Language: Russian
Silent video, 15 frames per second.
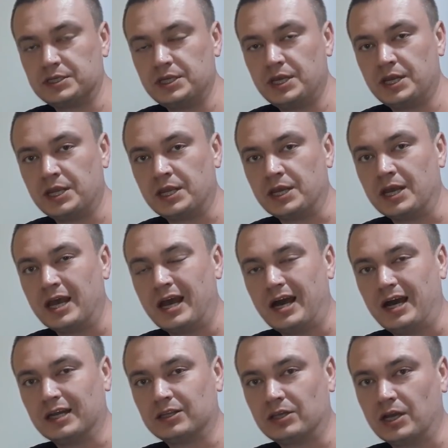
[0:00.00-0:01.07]
серии,
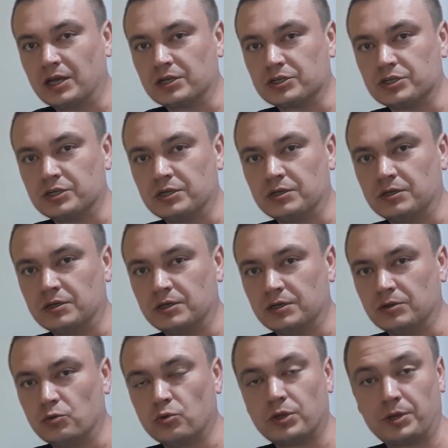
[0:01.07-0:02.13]
а также
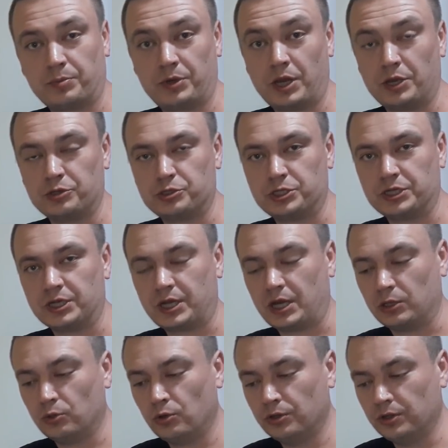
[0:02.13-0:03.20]
э, укрепляющие
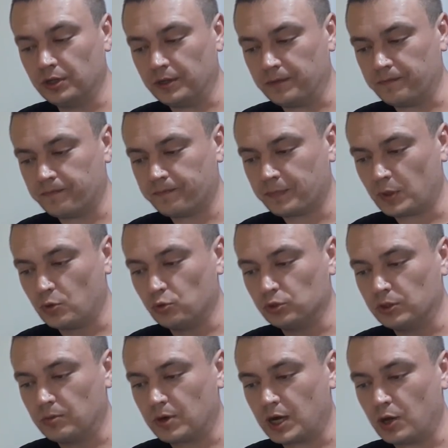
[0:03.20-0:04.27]
колонны у
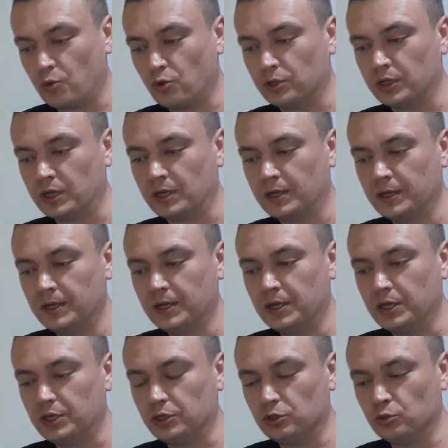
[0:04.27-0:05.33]
Доброгона
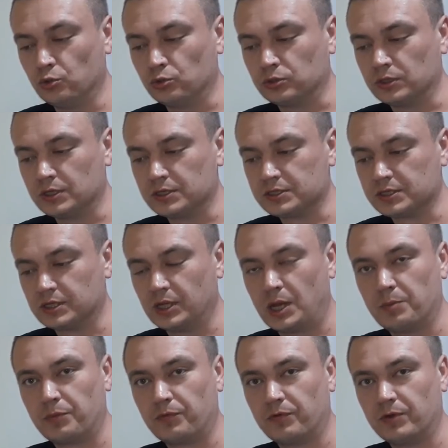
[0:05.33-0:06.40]
идут с
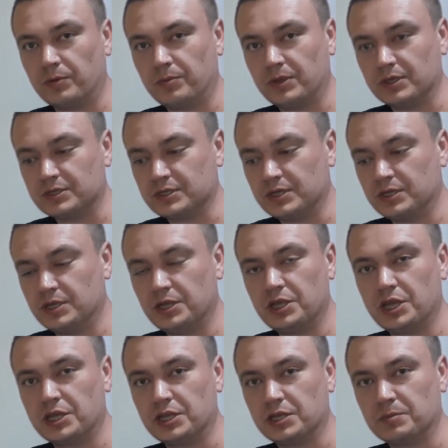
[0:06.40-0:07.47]
кламповыми
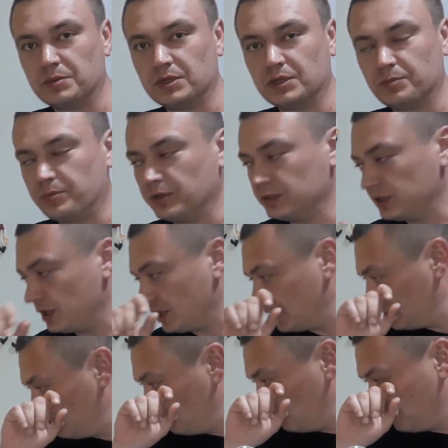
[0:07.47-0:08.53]
соединениями на
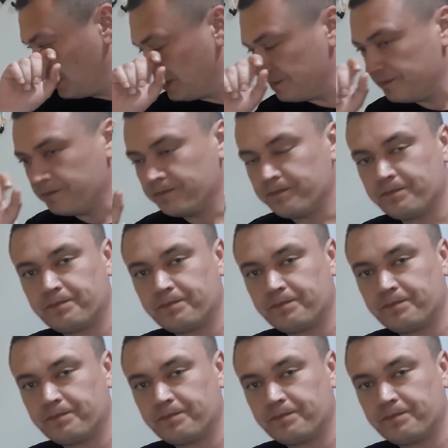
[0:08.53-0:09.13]
полтора дюйма,